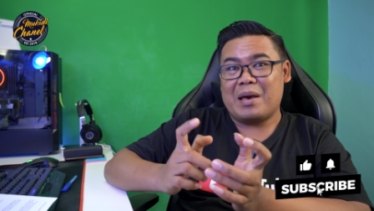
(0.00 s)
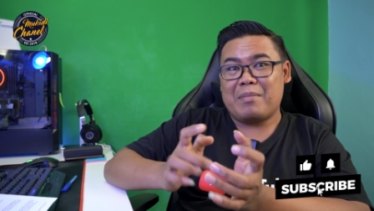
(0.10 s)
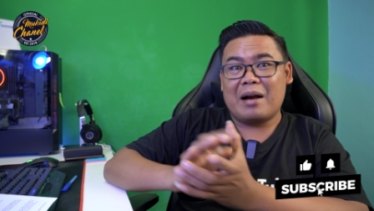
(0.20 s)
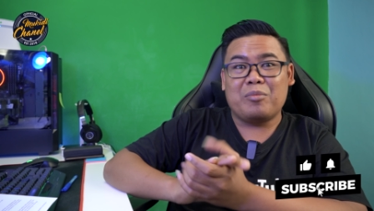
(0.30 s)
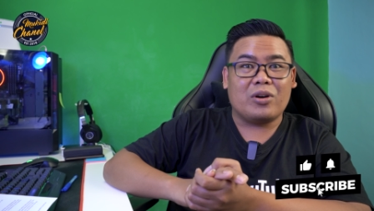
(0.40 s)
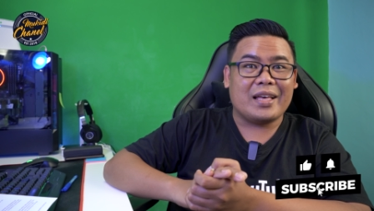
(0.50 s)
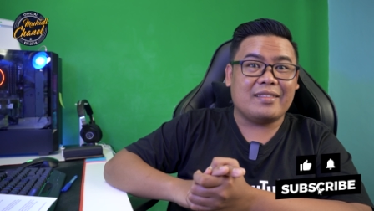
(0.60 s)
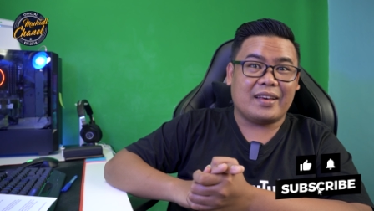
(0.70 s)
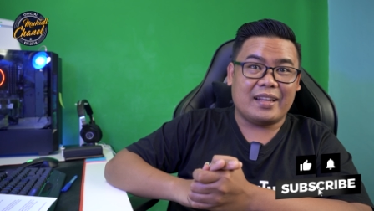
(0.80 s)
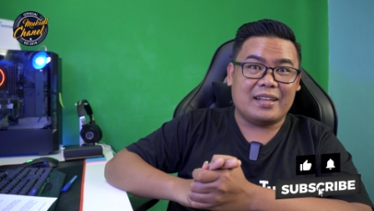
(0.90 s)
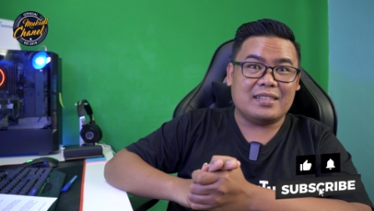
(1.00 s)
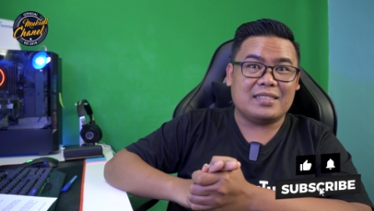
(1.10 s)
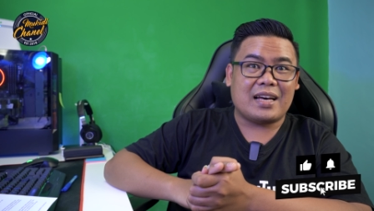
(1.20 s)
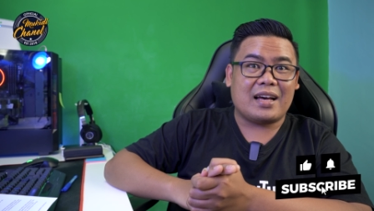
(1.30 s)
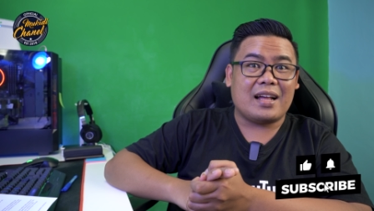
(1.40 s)
Memang booking tiket dari
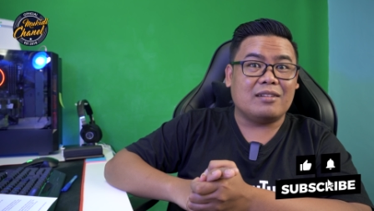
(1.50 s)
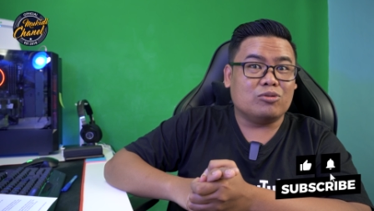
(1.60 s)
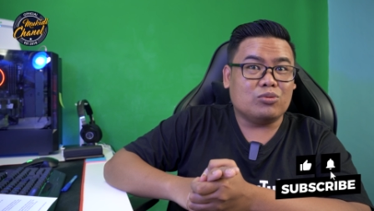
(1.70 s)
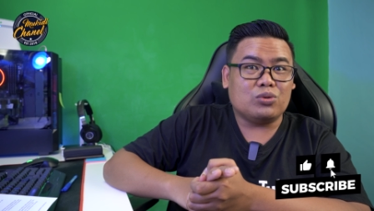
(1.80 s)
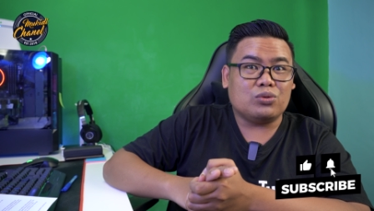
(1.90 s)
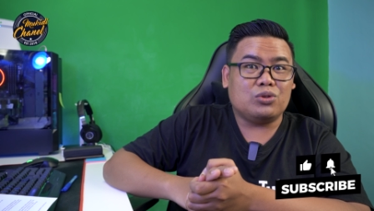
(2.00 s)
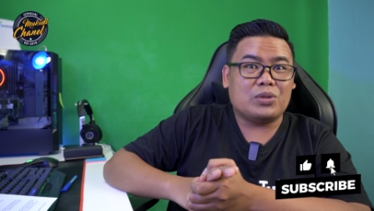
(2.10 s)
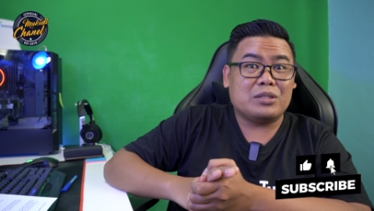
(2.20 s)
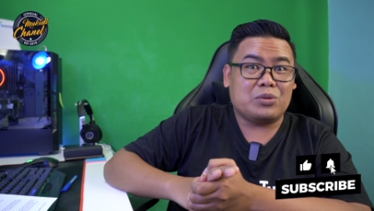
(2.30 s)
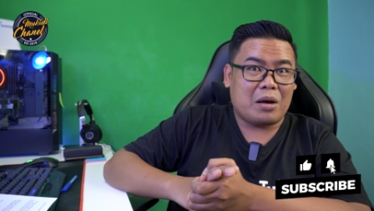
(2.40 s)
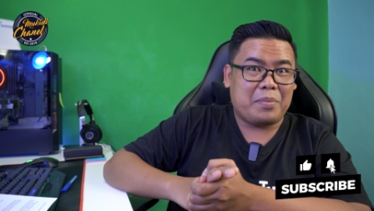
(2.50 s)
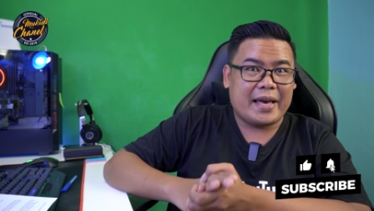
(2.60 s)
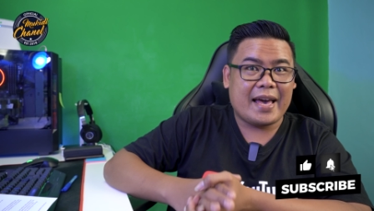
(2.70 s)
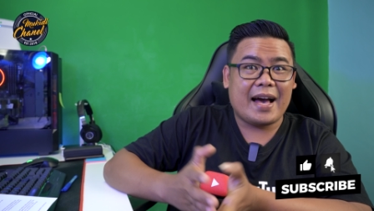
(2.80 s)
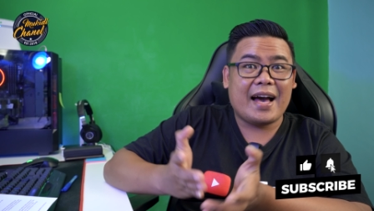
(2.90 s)
sekarang untuk tujuan
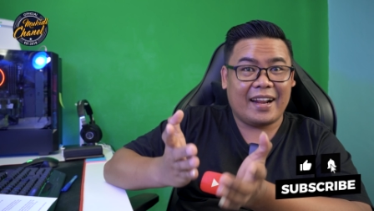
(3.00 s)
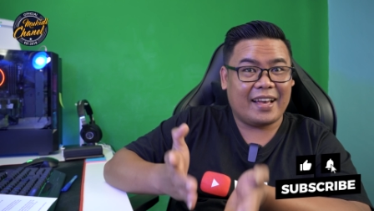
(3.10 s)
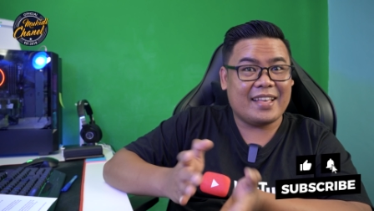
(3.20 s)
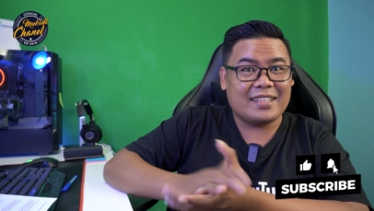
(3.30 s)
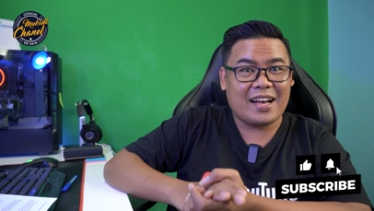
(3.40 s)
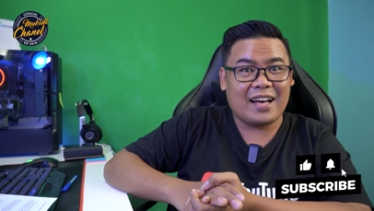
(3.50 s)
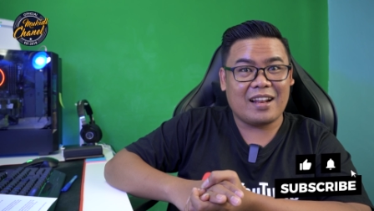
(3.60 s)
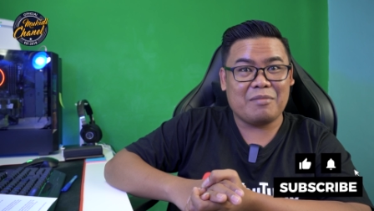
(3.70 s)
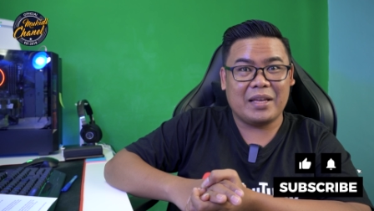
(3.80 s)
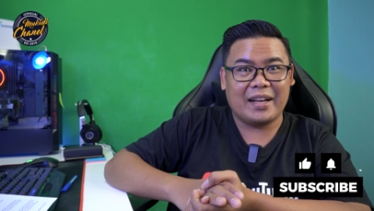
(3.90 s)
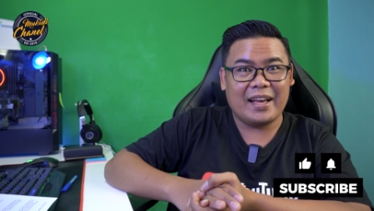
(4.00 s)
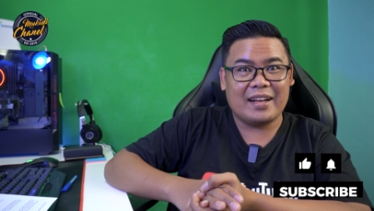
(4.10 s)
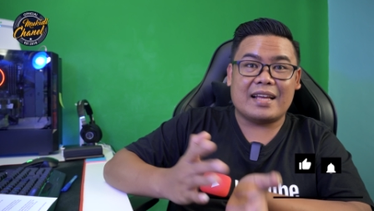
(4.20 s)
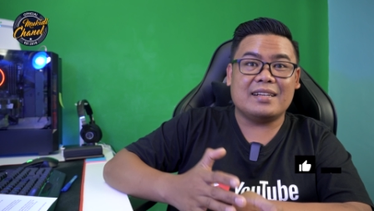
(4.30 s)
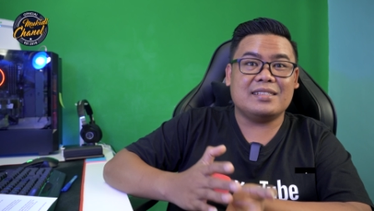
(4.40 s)
Surabaya harganya sangatlah miring
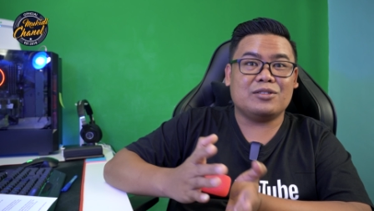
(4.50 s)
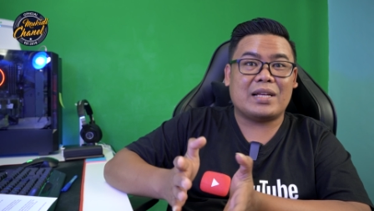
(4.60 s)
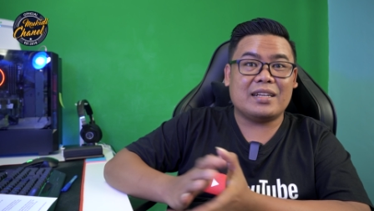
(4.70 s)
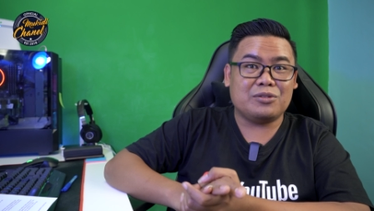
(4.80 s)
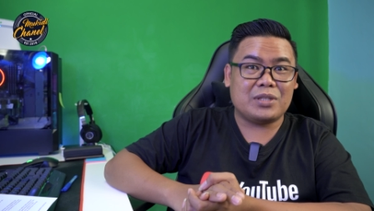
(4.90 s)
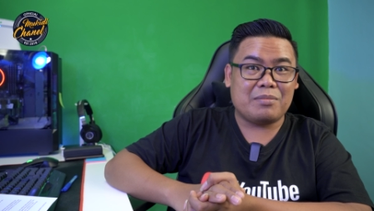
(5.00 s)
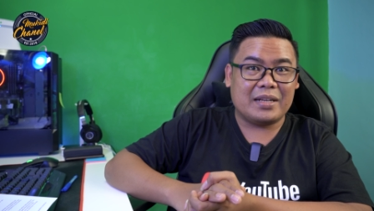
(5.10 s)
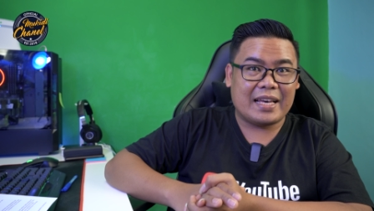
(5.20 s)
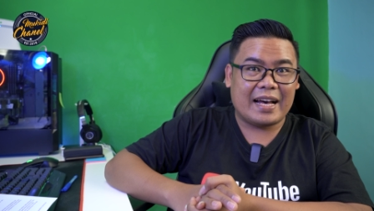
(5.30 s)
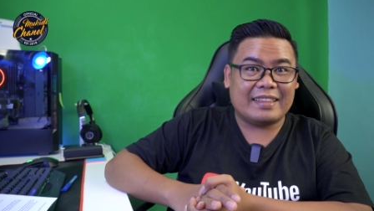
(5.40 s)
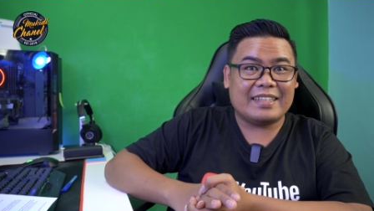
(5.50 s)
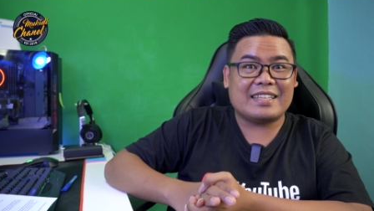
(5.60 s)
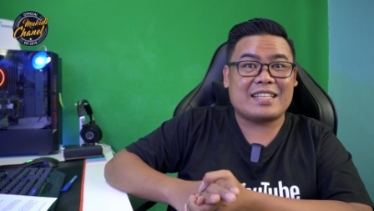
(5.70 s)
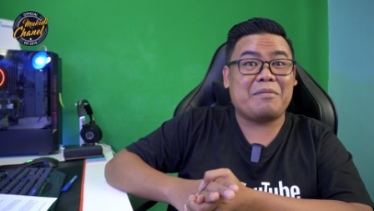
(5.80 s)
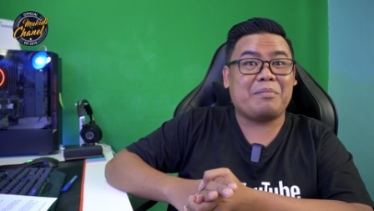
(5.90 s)
dan di situ tadi sudah melihat tidak
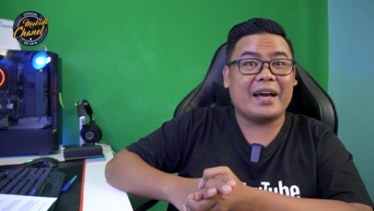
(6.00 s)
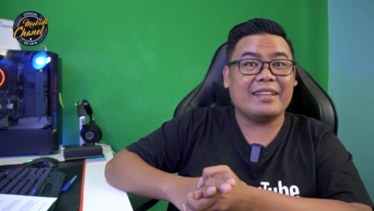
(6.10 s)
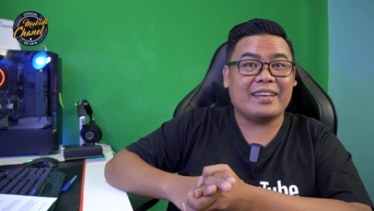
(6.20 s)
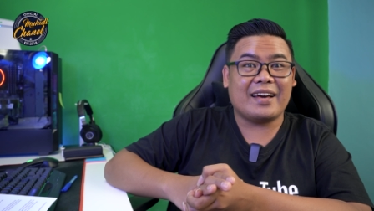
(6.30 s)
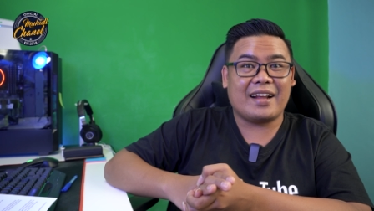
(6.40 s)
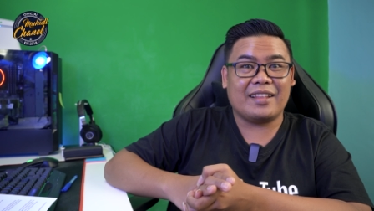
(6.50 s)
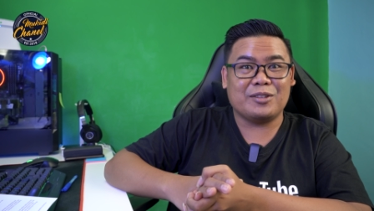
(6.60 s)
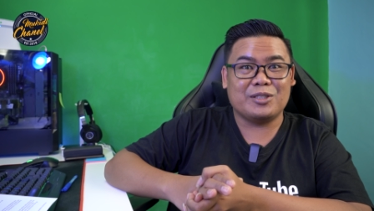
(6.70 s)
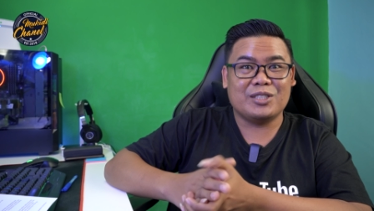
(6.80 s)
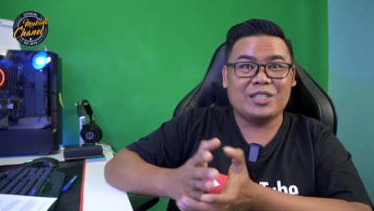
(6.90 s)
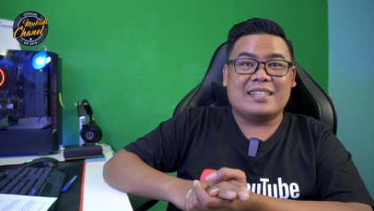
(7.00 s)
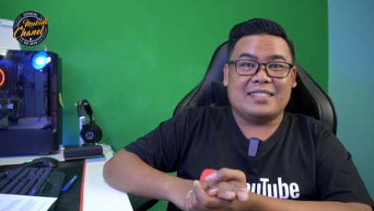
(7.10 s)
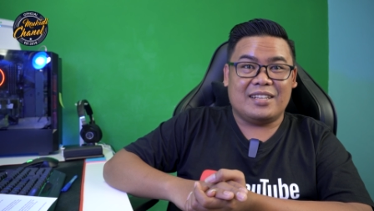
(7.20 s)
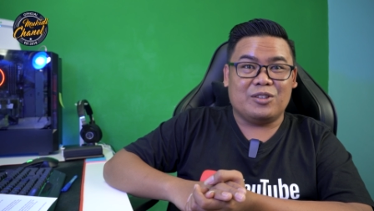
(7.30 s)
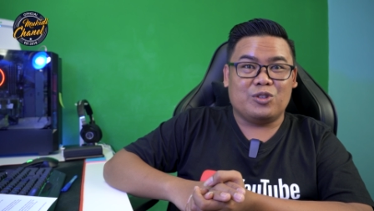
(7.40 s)
sampai 300.
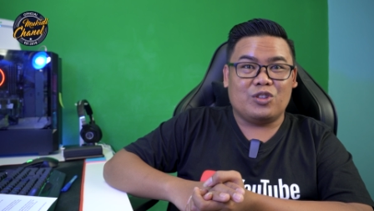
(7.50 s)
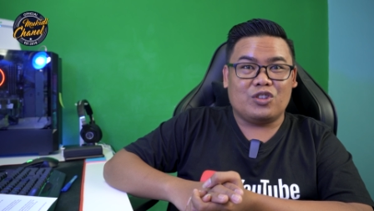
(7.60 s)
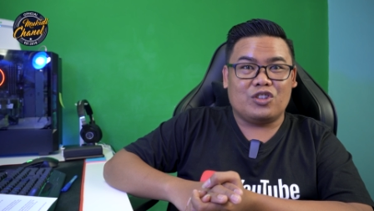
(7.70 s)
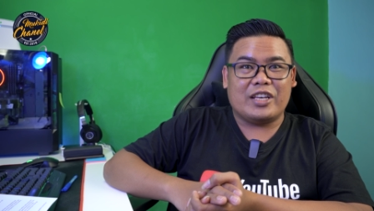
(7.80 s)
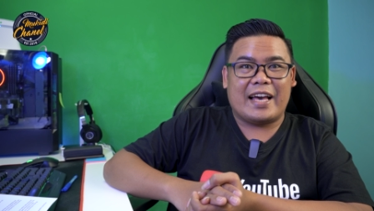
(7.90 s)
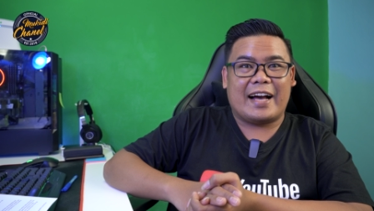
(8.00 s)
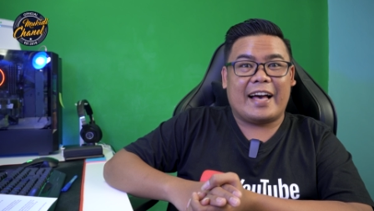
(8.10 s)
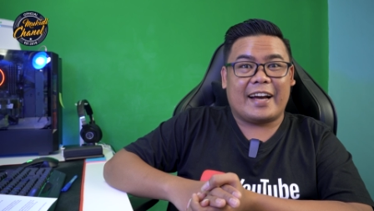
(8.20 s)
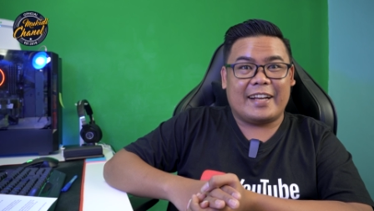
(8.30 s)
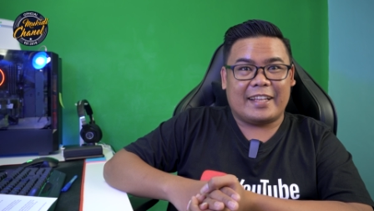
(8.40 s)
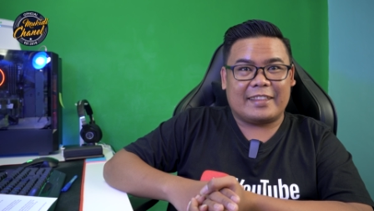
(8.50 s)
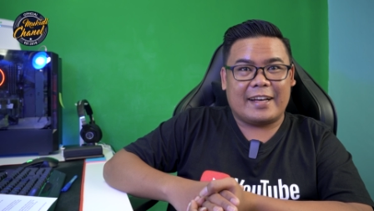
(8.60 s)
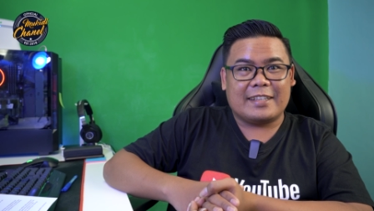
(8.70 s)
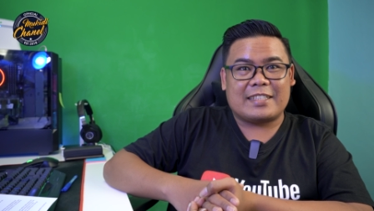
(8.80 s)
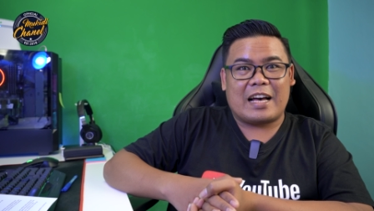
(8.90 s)
Jadi untuk yang akan
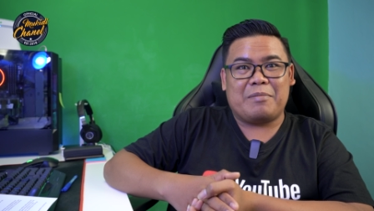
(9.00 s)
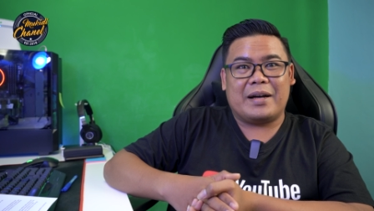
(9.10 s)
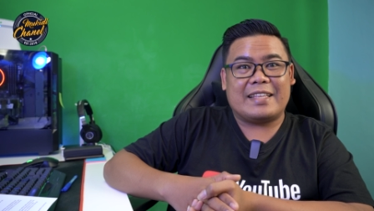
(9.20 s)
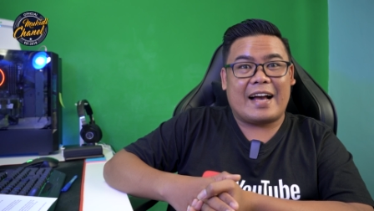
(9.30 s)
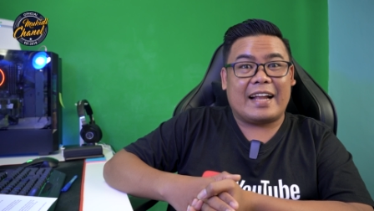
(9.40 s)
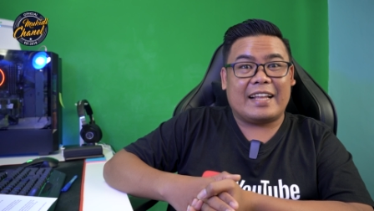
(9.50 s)
datang, sahabat yang